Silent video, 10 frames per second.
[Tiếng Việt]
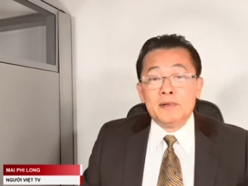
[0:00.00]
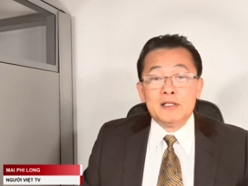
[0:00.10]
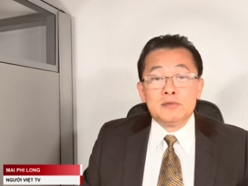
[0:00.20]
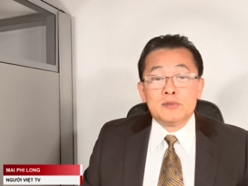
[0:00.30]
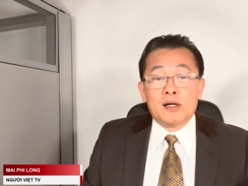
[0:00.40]
quý
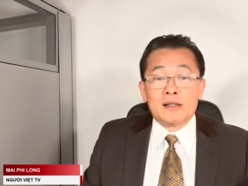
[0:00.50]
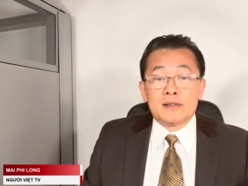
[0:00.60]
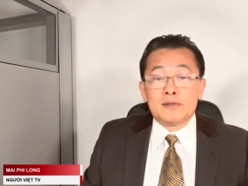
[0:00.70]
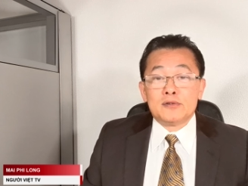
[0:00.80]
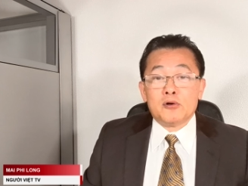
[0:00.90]
vị chúng
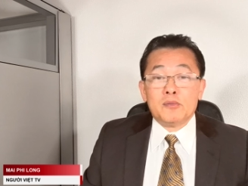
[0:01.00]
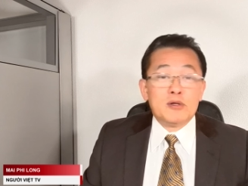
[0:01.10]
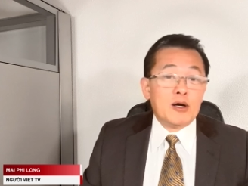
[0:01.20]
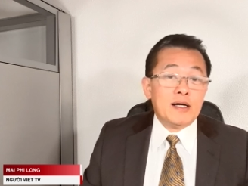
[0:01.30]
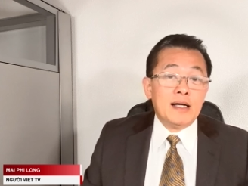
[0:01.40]
ta tôi
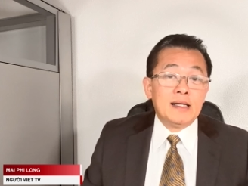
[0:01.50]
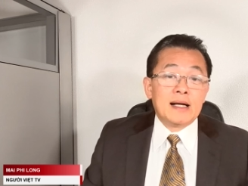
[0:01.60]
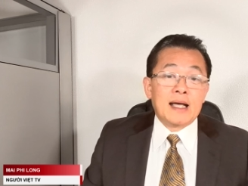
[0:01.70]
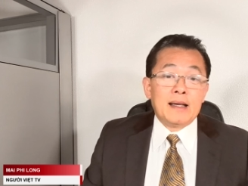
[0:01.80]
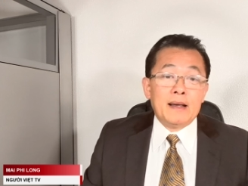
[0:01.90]
muốn nói
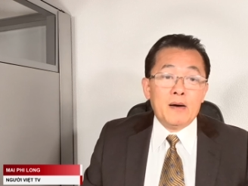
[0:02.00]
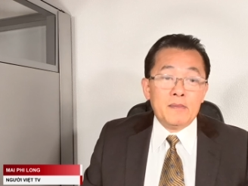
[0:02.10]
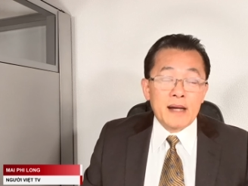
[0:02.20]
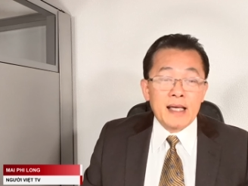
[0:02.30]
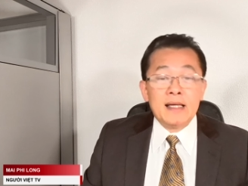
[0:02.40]
đến ngày
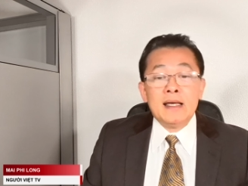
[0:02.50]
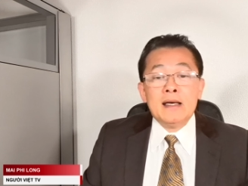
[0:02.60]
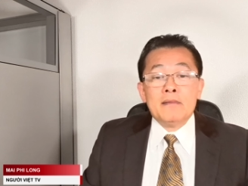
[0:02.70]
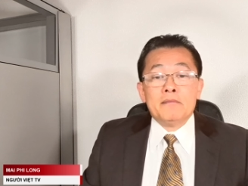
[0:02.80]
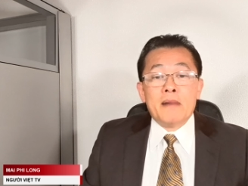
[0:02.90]
hôm nay
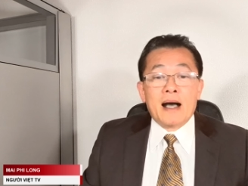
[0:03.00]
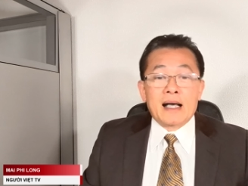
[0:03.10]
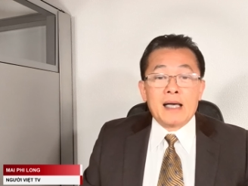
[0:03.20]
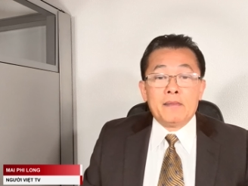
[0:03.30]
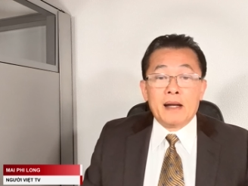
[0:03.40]

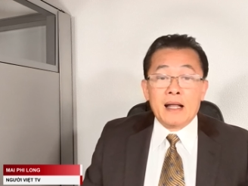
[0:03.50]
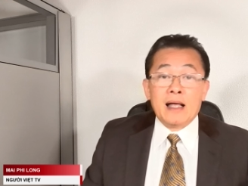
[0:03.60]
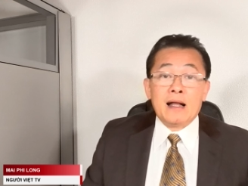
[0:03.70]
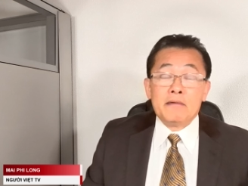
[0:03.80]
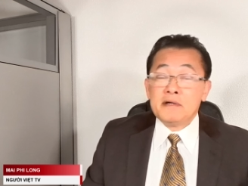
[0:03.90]
bà
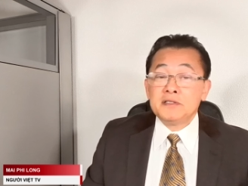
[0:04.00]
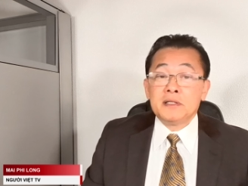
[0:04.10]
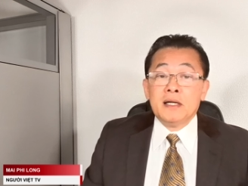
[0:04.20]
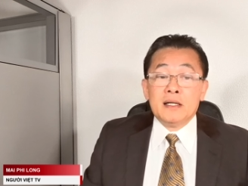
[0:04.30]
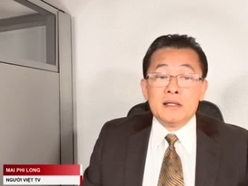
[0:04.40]
Kamala
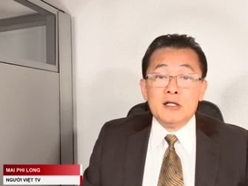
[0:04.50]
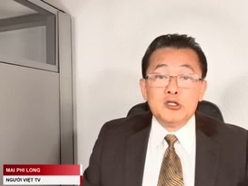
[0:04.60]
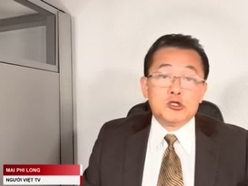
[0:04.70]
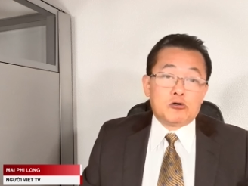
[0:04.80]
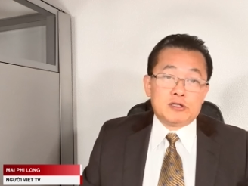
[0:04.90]
Harris
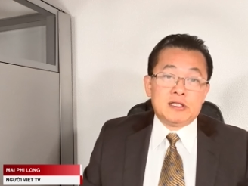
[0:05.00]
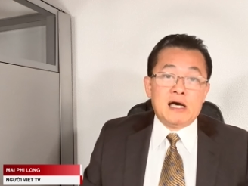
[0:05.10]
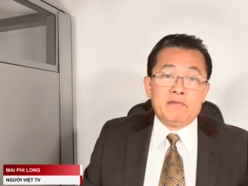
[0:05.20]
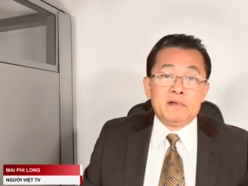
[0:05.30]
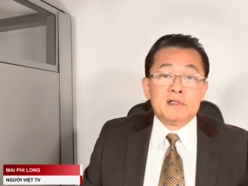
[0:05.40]
đến
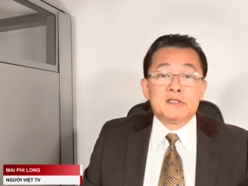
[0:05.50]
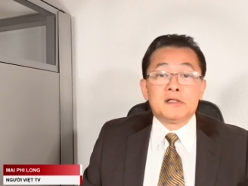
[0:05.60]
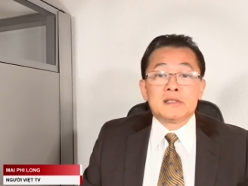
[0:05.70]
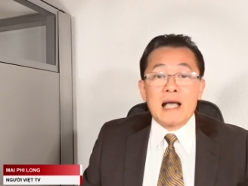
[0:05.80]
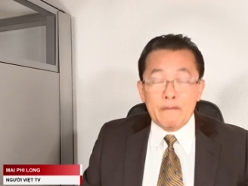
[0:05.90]
Georgia và được
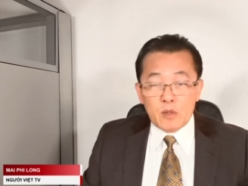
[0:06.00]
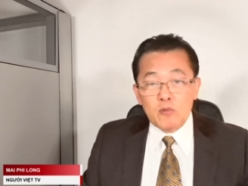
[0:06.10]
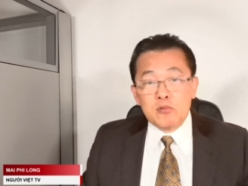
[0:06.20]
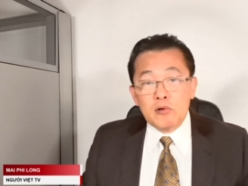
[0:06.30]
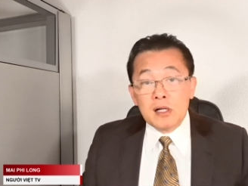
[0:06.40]
sự tháp
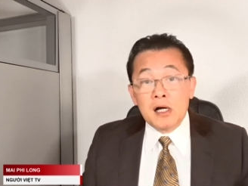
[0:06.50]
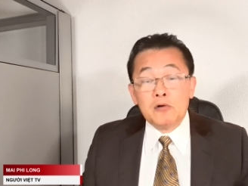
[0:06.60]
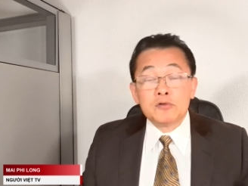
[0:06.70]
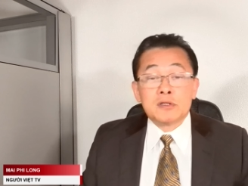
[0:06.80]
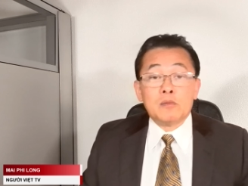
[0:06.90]
tùng của
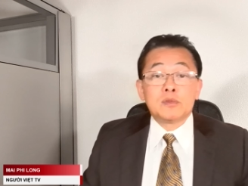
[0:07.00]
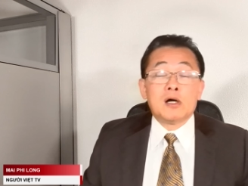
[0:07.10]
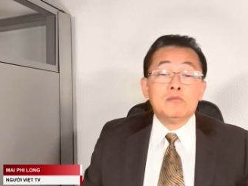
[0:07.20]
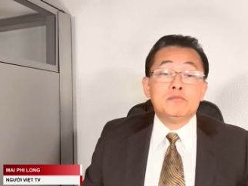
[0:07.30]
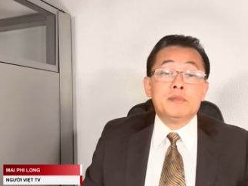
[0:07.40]
cựu tổng
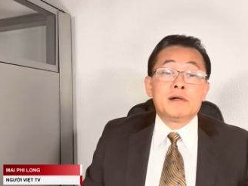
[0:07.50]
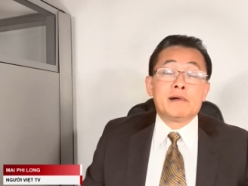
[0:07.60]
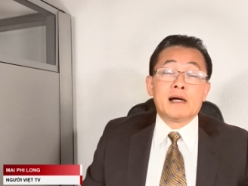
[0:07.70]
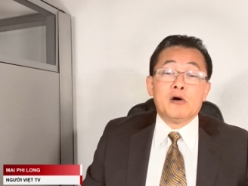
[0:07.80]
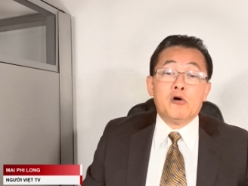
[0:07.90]
thống
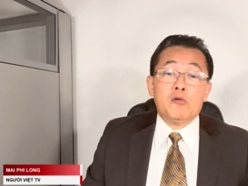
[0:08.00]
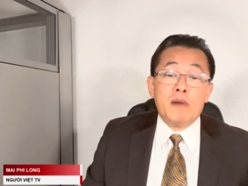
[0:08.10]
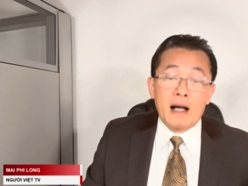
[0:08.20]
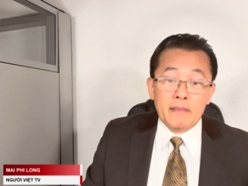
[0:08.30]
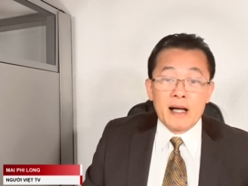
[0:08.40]
Barack
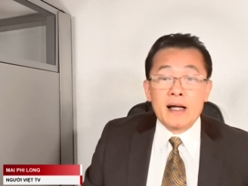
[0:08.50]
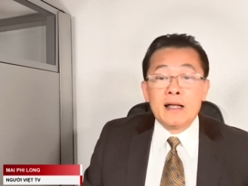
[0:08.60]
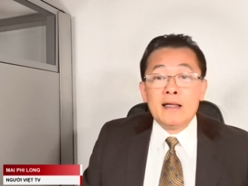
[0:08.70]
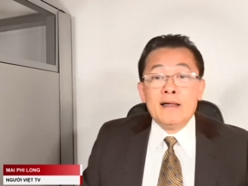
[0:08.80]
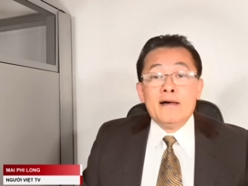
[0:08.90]
Obama